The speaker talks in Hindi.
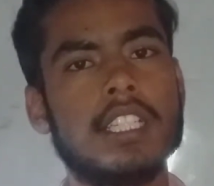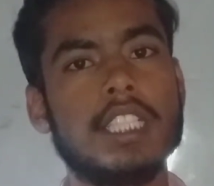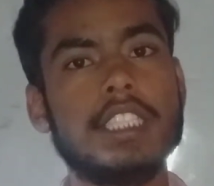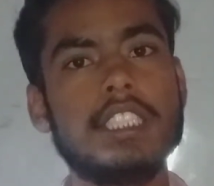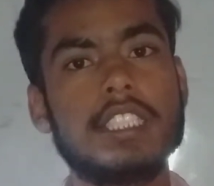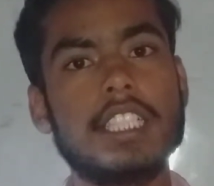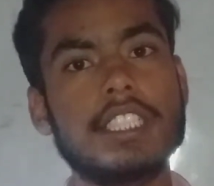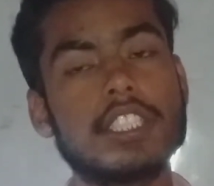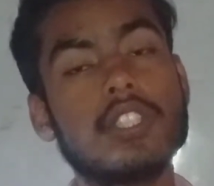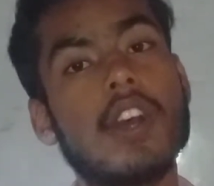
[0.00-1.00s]

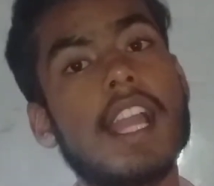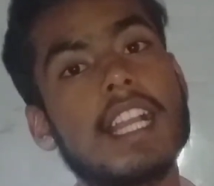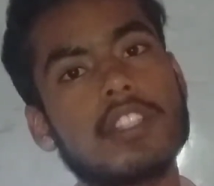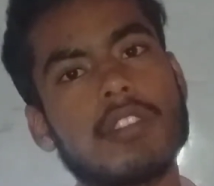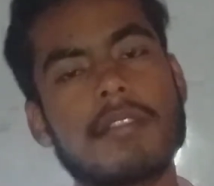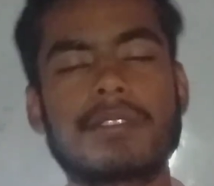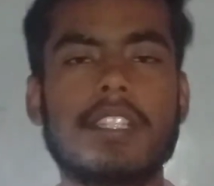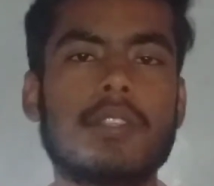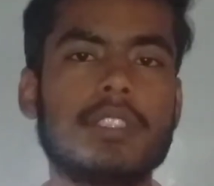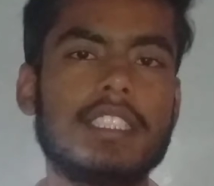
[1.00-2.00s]
इंटरेस्ट न आएगा तो आप
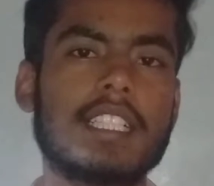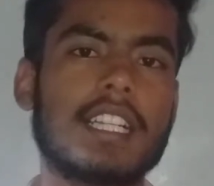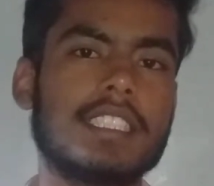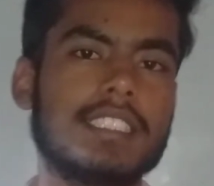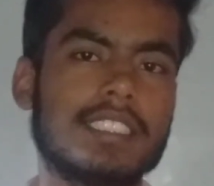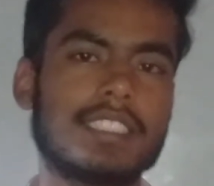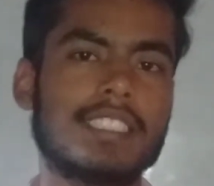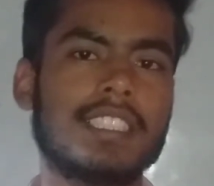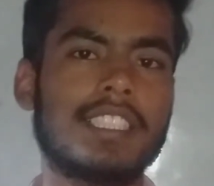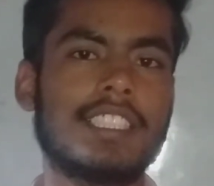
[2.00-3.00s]
फेल होइएगा ही
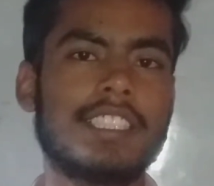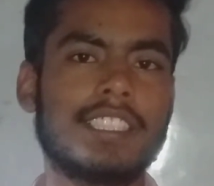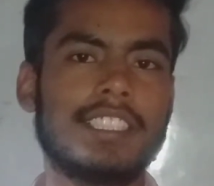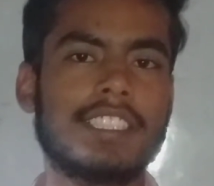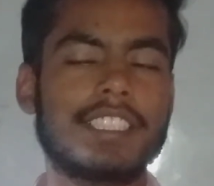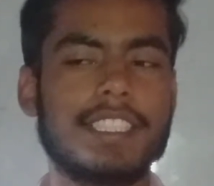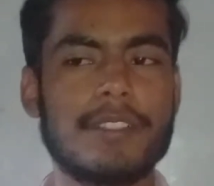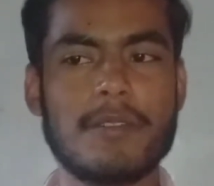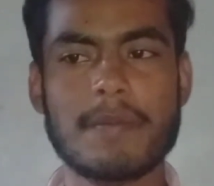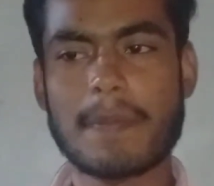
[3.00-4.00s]
क्यों
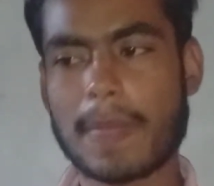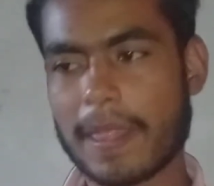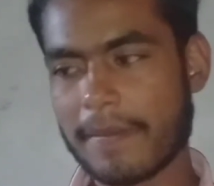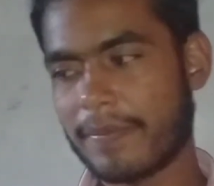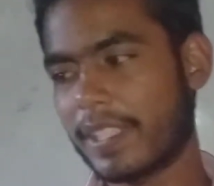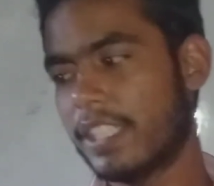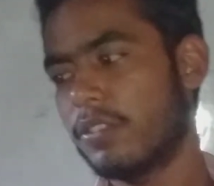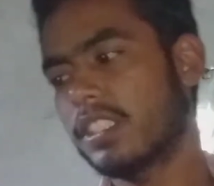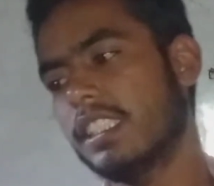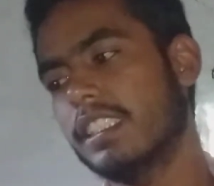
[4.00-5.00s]

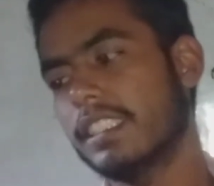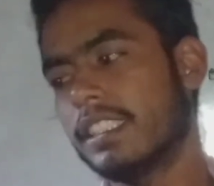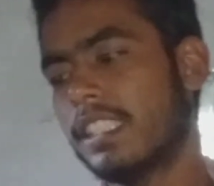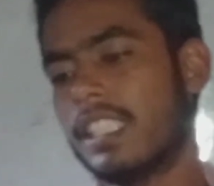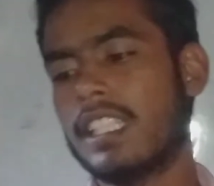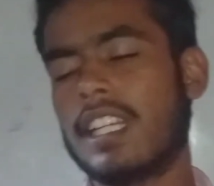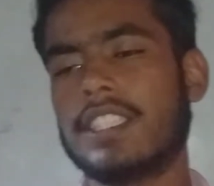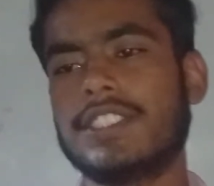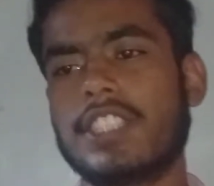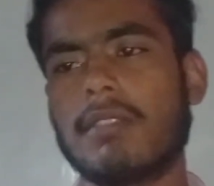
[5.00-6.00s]
क्योंकि
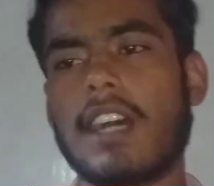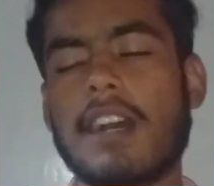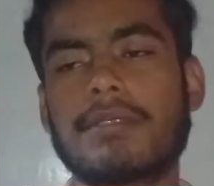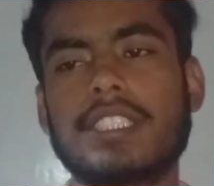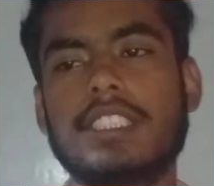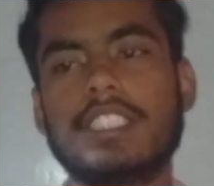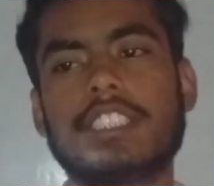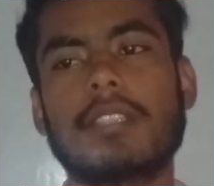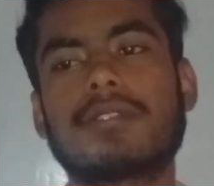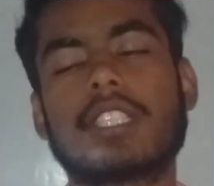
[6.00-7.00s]
जब आप किसी
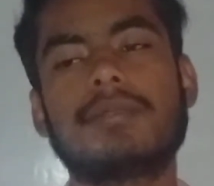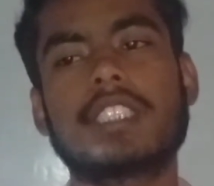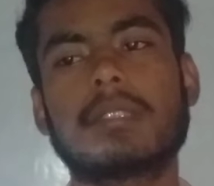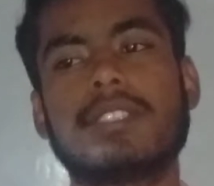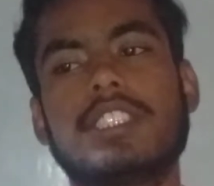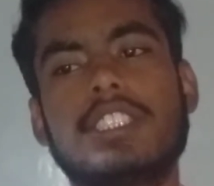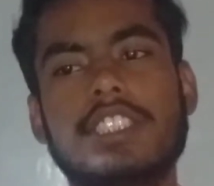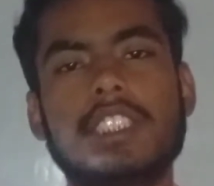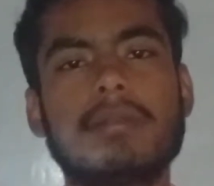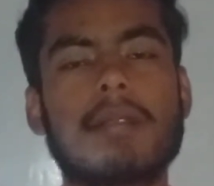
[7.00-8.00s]
सब्जेक्ट में जिस
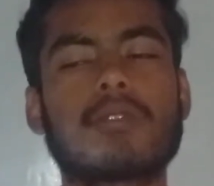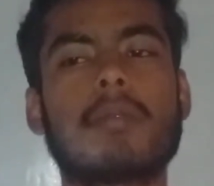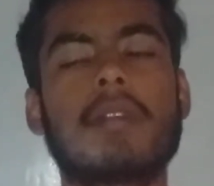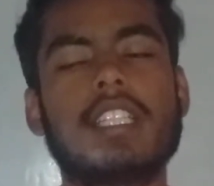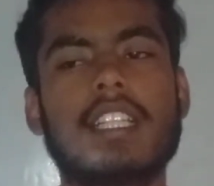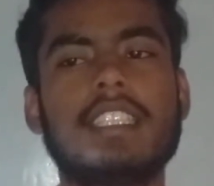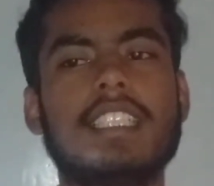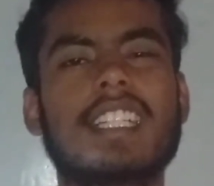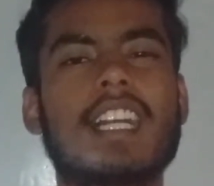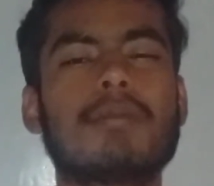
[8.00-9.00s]
चीज़ में आपको मज़ा नहीं
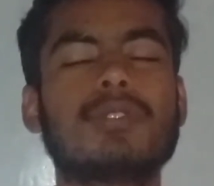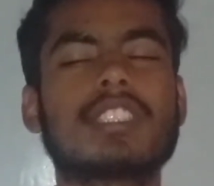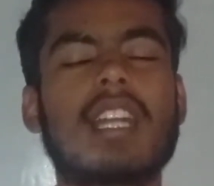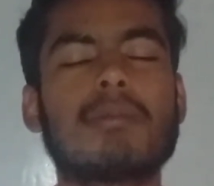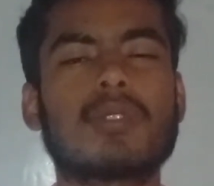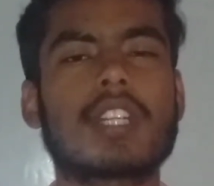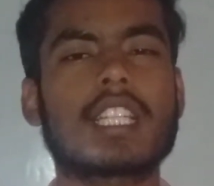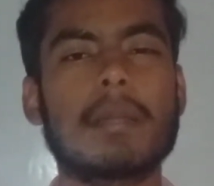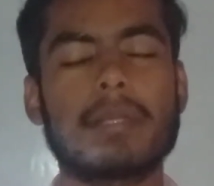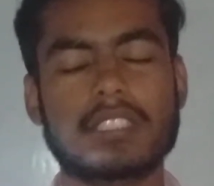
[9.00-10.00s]
आएगा उस काम को
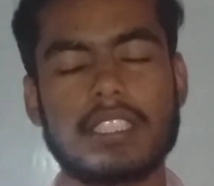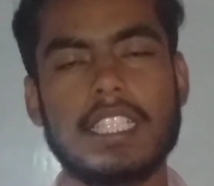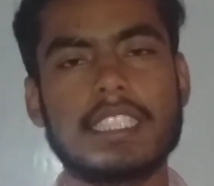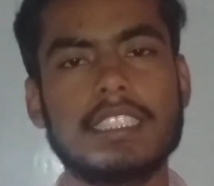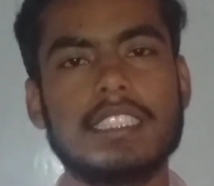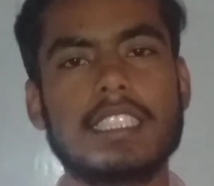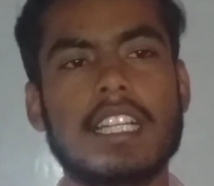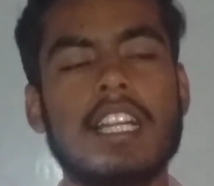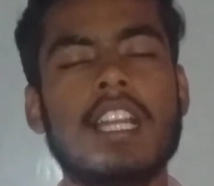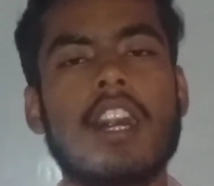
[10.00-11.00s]
करना पसंद नहीं कीजिएगा
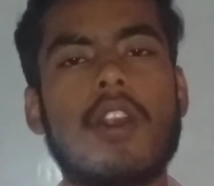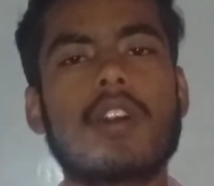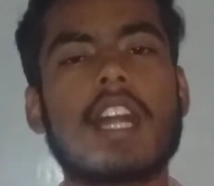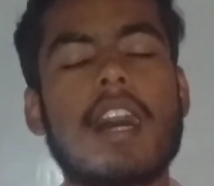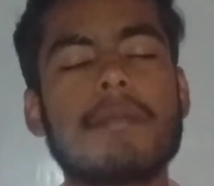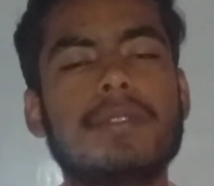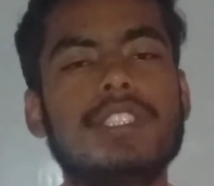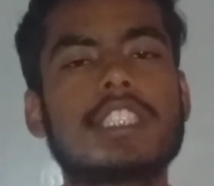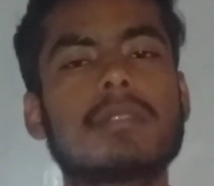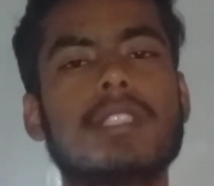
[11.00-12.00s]
और आप
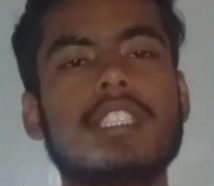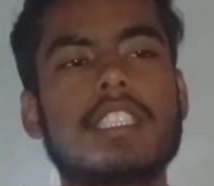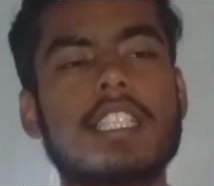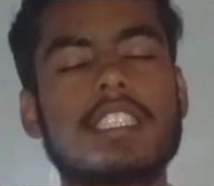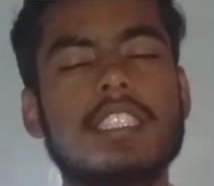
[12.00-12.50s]
फिजिक्स में इंटरेस्ट ही